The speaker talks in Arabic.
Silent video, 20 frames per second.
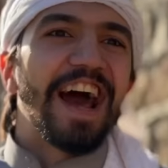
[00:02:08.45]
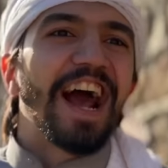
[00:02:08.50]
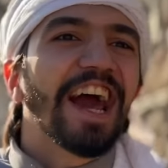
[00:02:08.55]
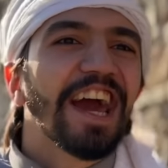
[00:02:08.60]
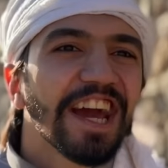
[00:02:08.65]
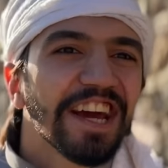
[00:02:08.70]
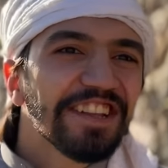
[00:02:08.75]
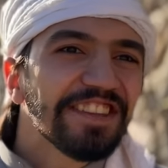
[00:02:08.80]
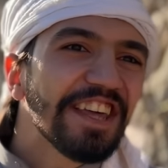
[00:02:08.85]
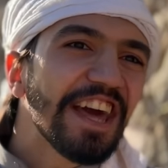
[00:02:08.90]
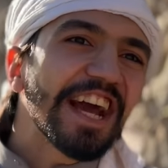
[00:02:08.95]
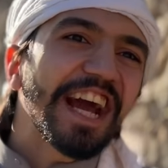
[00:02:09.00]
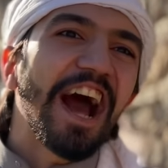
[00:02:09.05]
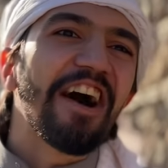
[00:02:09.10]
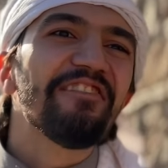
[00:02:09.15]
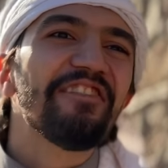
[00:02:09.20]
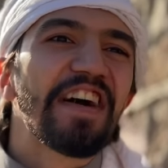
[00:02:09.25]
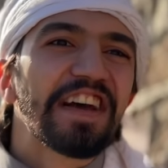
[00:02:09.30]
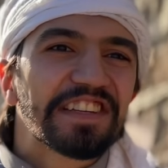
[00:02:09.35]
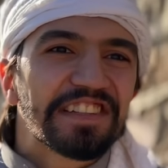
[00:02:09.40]
لك انت هيك
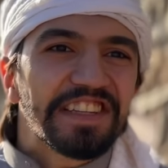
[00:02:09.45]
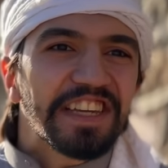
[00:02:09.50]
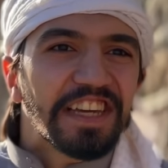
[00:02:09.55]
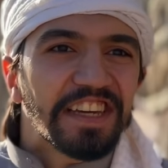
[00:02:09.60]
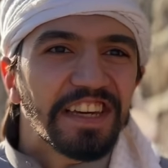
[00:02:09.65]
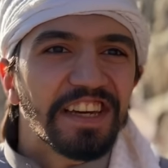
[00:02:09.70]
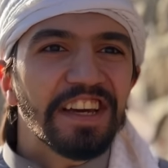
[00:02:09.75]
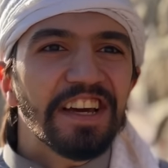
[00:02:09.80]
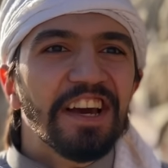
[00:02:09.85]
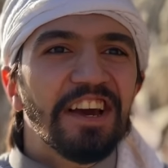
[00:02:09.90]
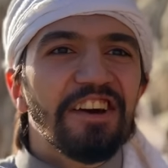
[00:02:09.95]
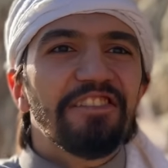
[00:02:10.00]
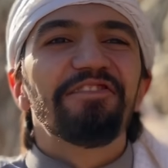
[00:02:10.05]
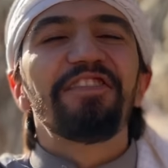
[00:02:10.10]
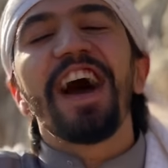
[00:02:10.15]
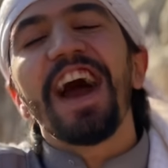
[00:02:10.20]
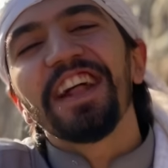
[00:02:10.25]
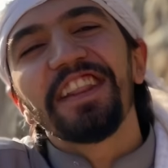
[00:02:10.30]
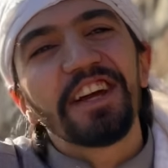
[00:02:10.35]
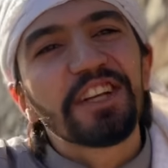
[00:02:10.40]
حمسني
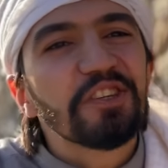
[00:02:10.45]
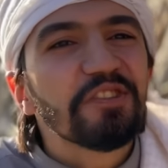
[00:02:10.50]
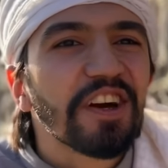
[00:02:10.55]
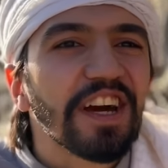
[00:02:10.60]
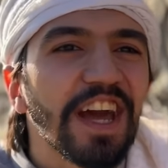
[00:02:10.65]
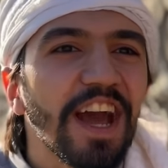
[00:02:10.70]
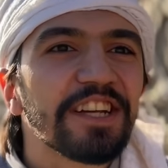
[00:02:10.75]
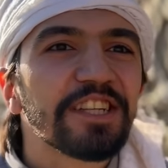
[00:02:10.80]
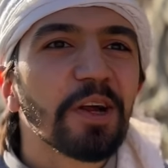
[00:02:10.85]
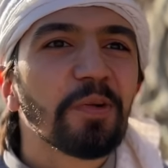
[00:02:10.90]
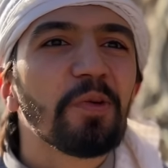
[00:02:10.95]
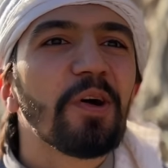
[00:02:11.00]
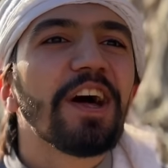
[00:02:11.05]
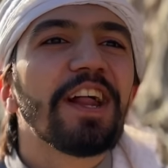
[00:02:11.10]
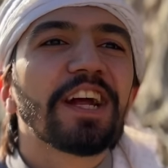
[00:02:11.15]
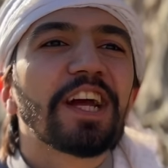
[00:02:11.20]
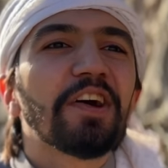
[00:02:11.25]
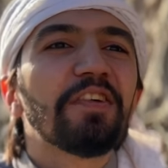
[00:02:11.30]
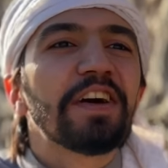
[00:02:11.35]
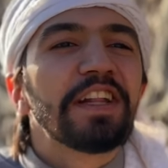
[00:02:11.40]
بعد شو غير اجربه انا
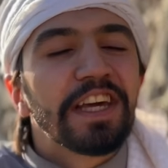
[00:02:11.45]
كمان